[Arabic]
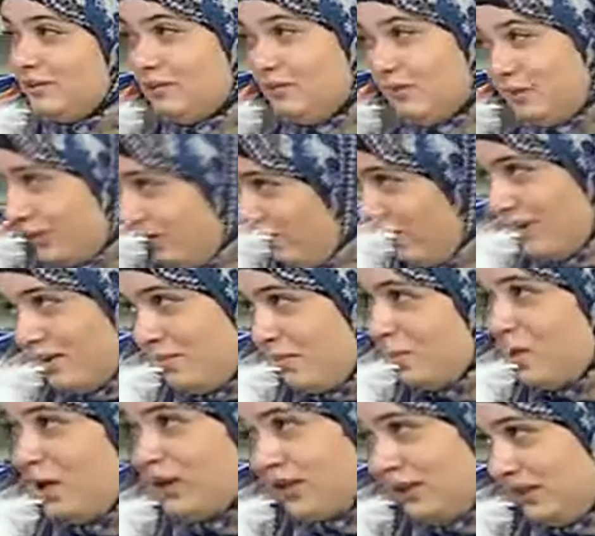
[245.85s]
بتفرق من
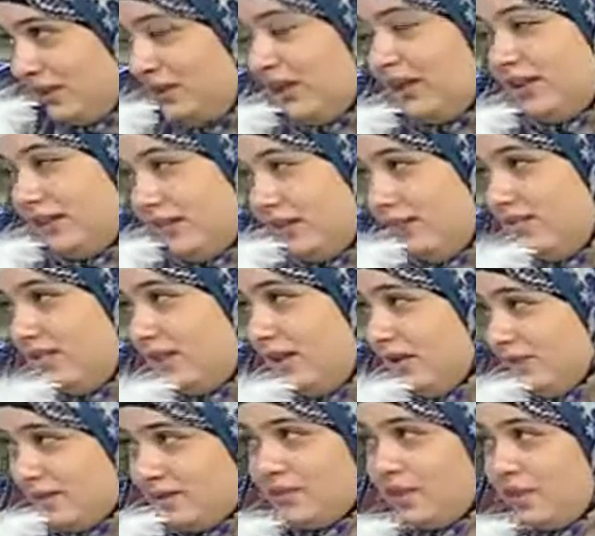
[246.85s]
واحده للتانيه أيوة كل
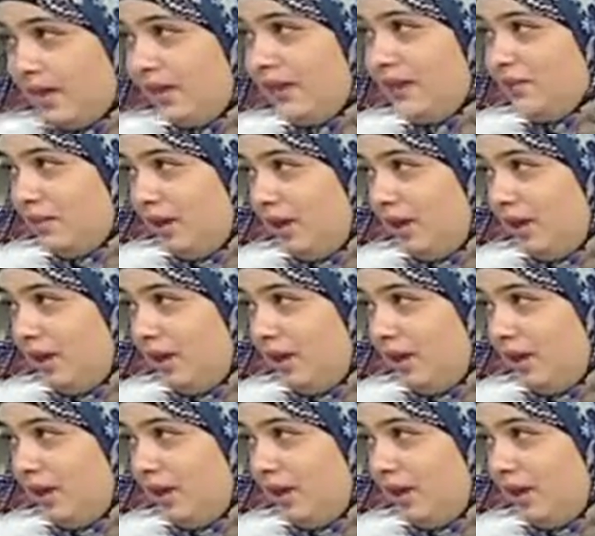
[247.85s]
لازم اتكلم